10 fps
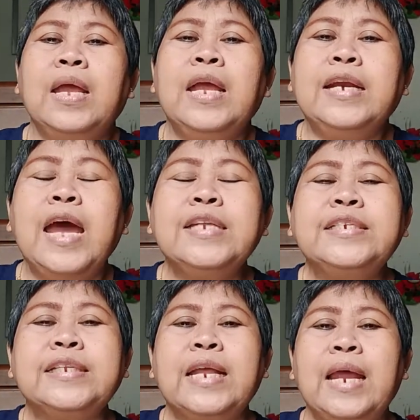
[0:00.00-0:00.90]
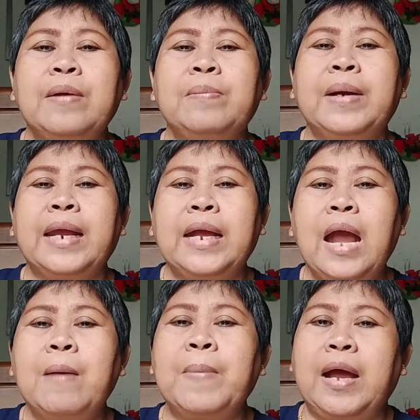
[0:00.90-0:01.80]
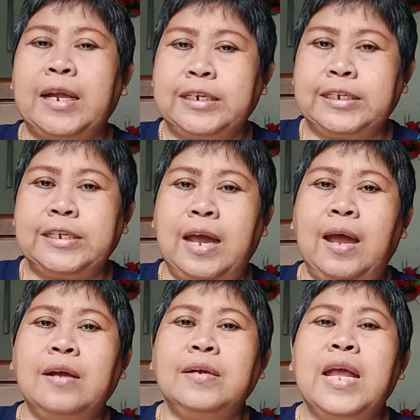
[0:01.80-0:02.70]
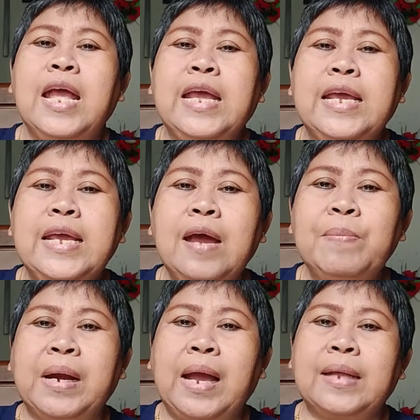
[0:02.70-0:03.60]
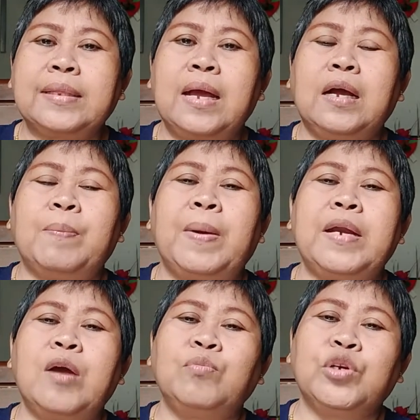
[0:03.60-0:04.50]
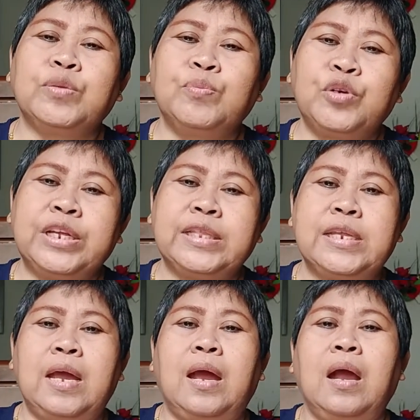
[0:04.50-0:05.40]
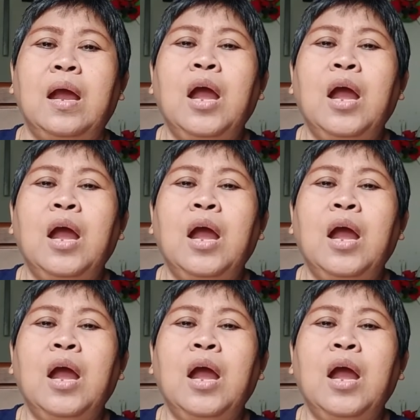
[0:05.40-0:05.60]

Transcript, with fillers: Dan setelah mereka makan kenyang, ia berkata kepada murid-muridnya,